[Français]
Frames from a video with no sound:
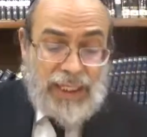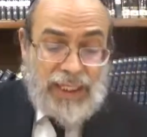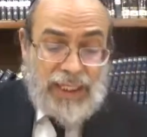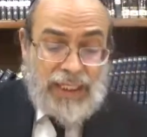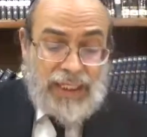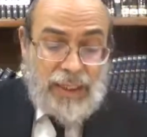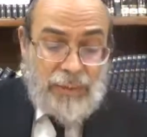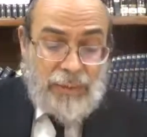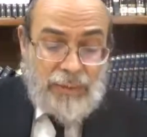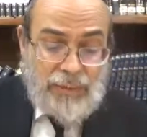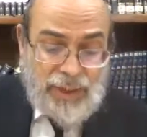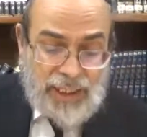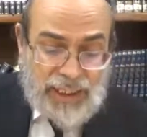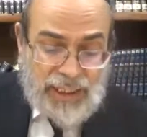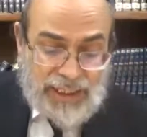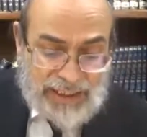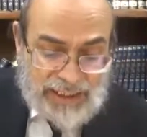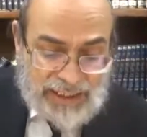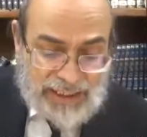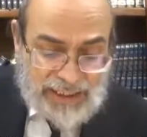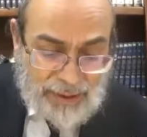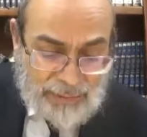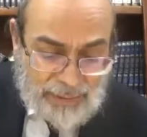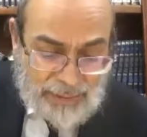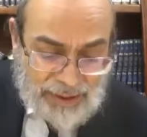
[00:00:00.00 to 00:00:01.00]
Rabbi
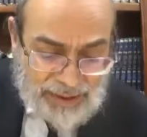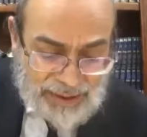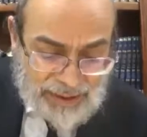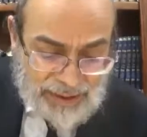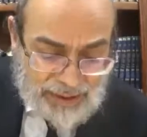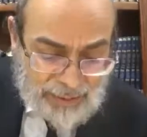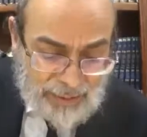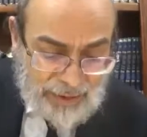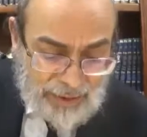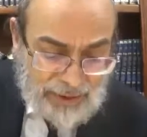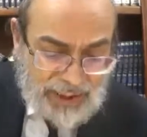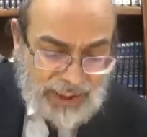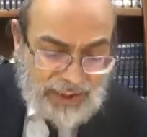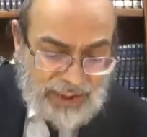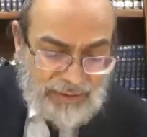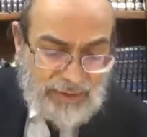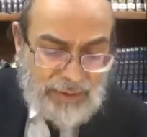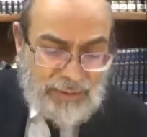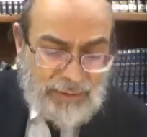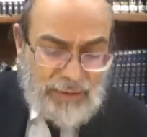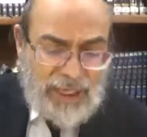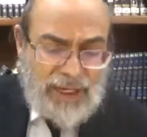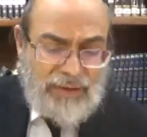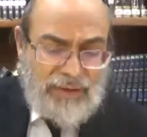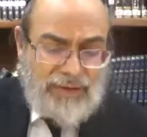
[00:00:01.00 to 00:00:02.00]
Yohanan amar halbuk
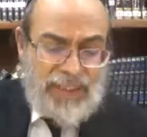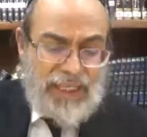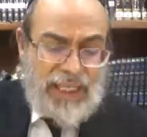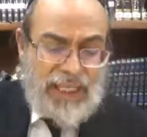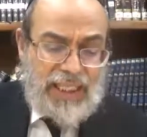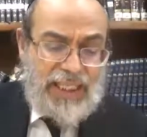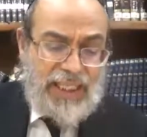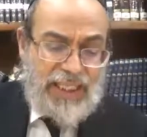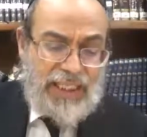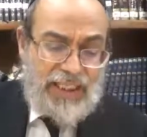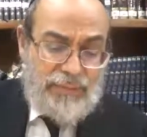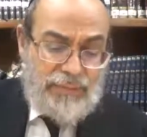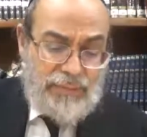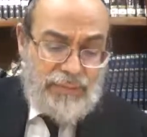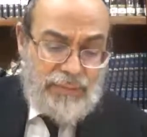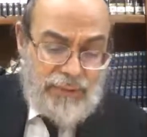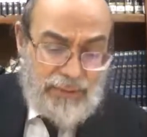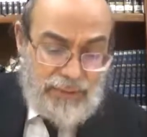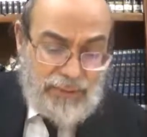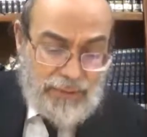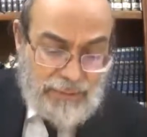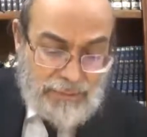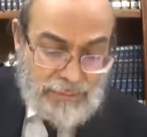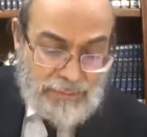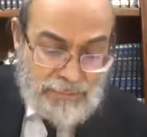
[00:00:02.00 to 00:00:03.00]
l'a aviragarim.
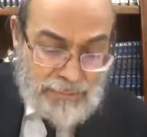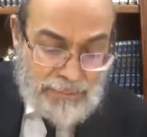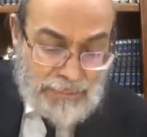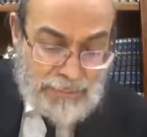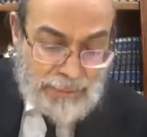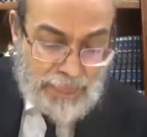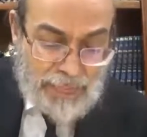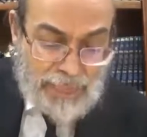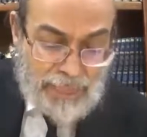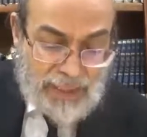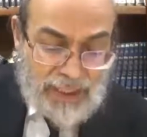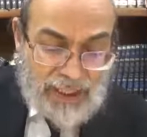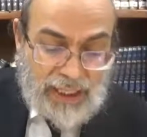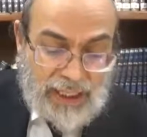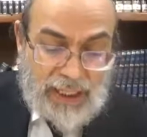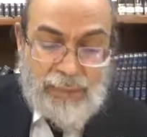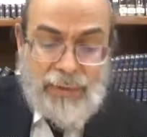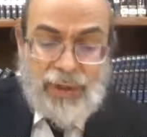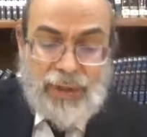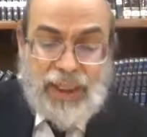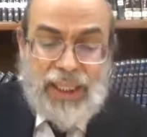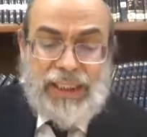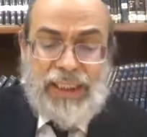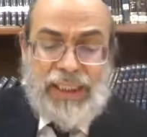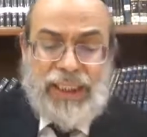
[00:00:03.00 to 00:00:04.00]
Rabbi
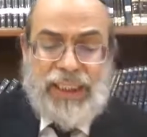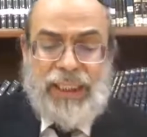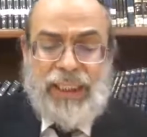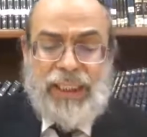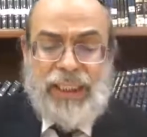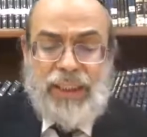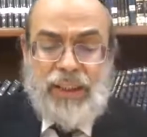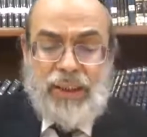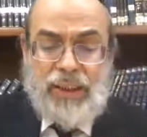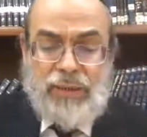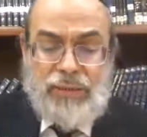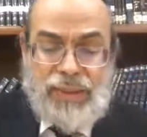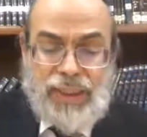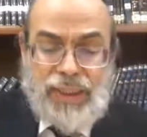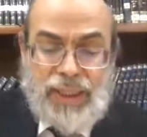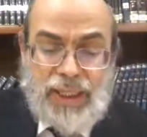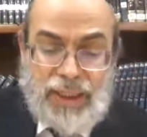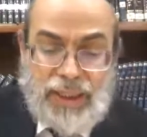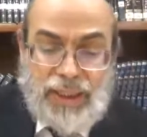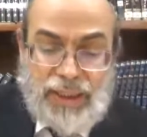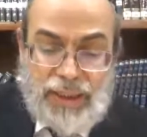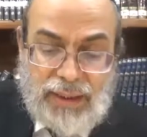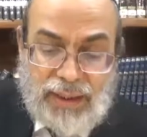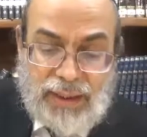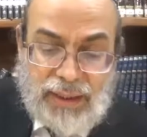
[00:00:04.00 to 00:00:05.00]
Yohanan, il dit comme ça
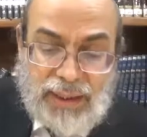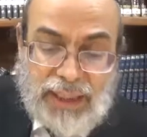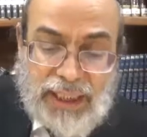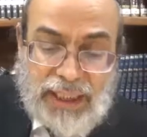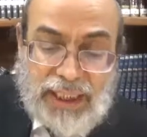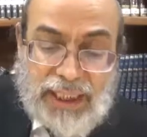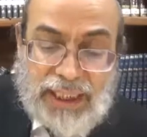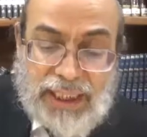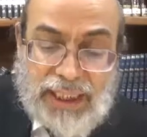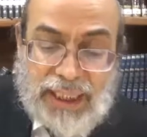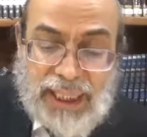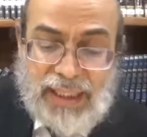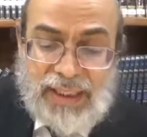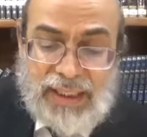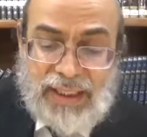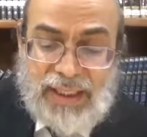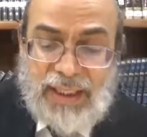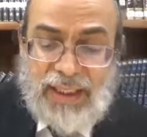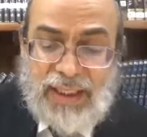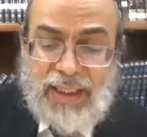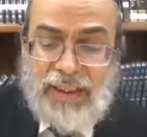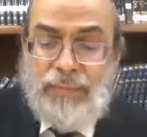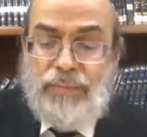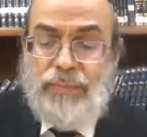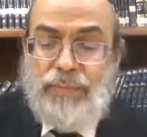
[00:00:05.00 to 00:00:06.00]
qu'est-ce
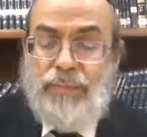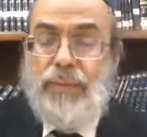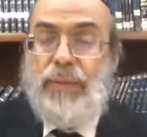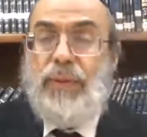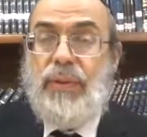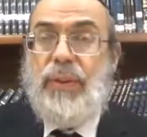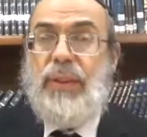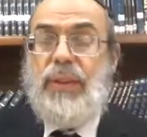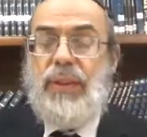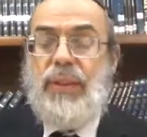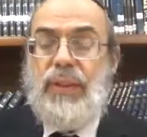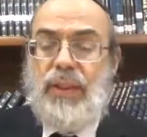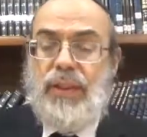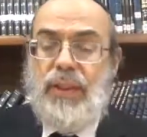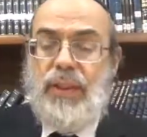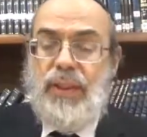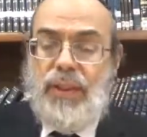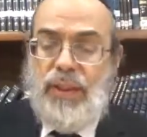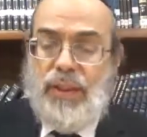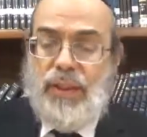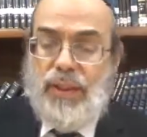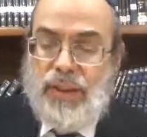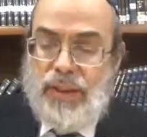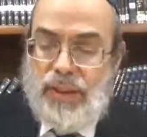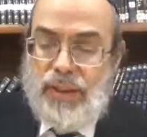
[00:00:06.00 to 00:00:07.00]
qui,
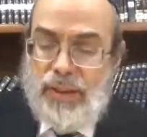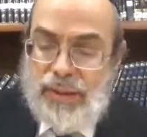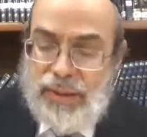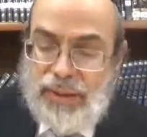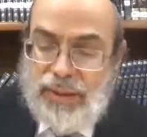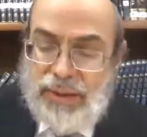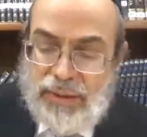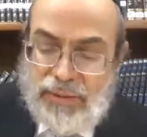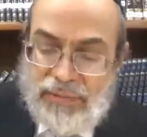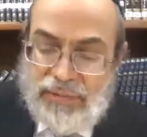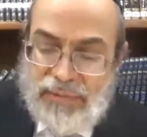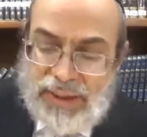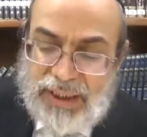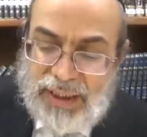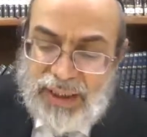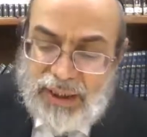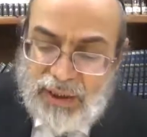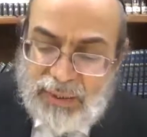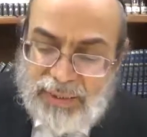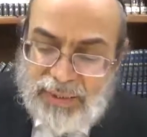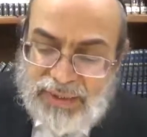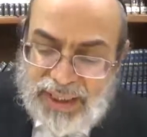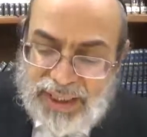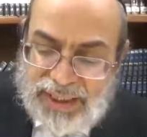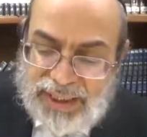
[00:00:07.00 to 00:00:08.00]
euh, on va dire
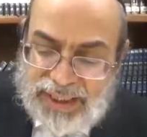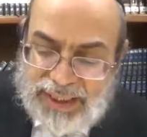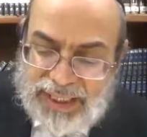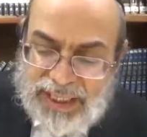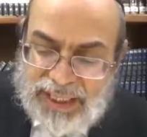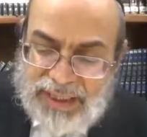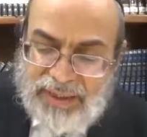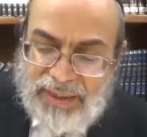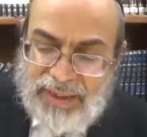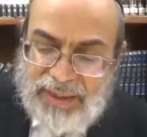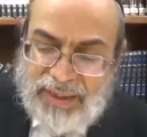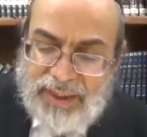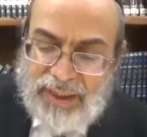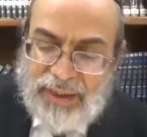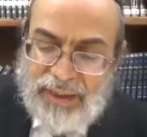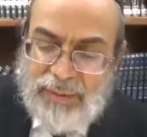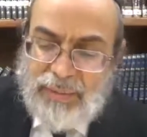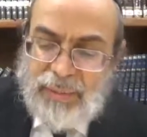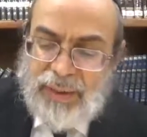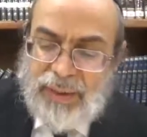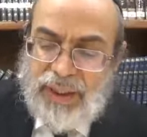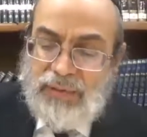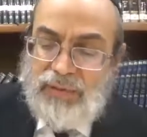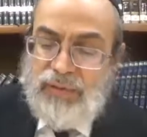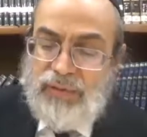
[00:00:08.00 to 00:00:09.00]
comme ça, qu'est-ce qui
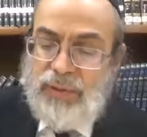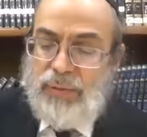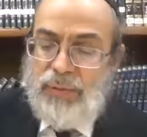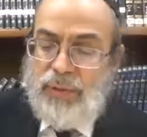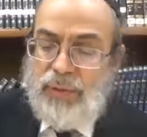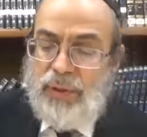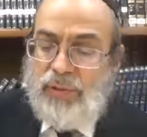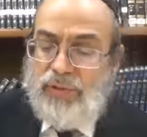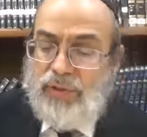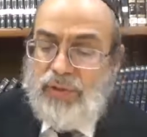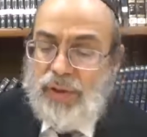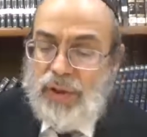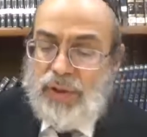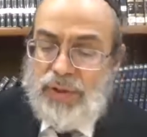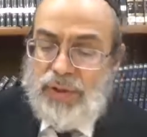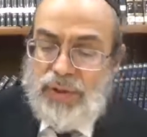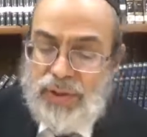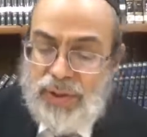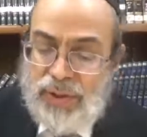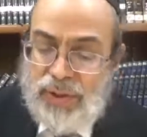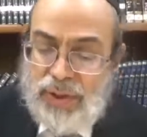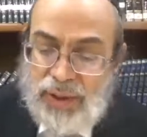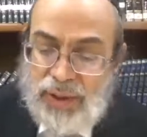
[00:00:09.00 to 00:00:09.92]
provoque